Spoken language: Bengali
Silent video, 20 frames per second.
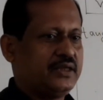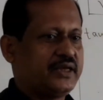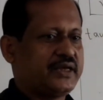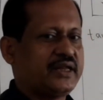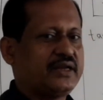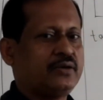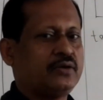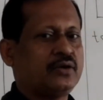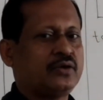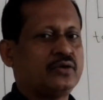
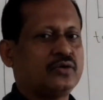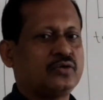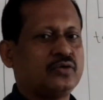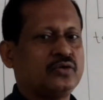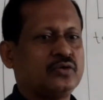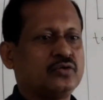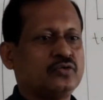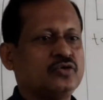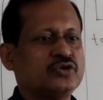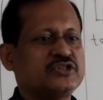এখানে অন্য
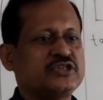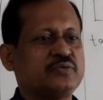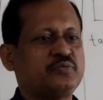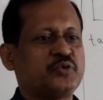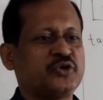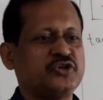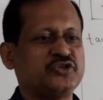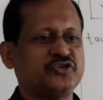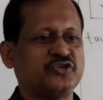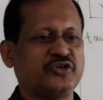কোনো রুলসের
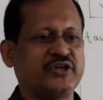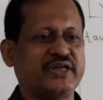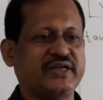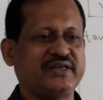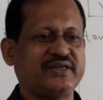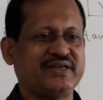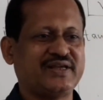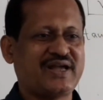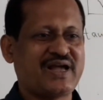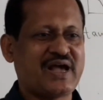প্রয়োজন
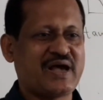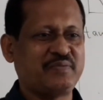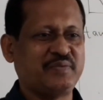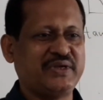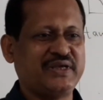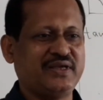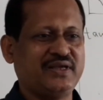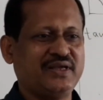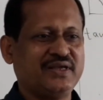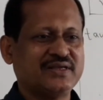নাই
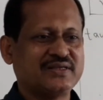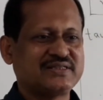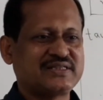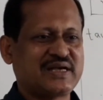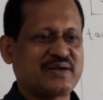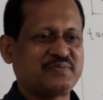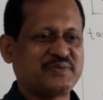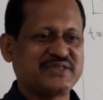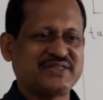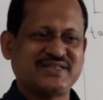আমি
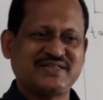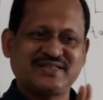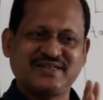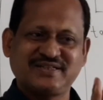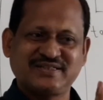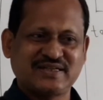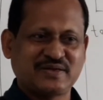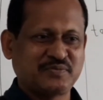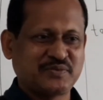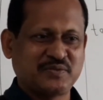সাবজেক্টের
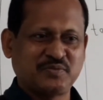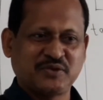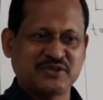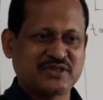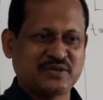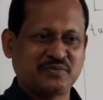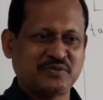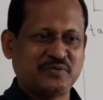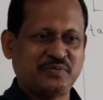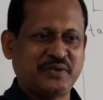জায়গায় সাবজেক্ট
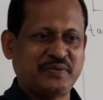বসাবো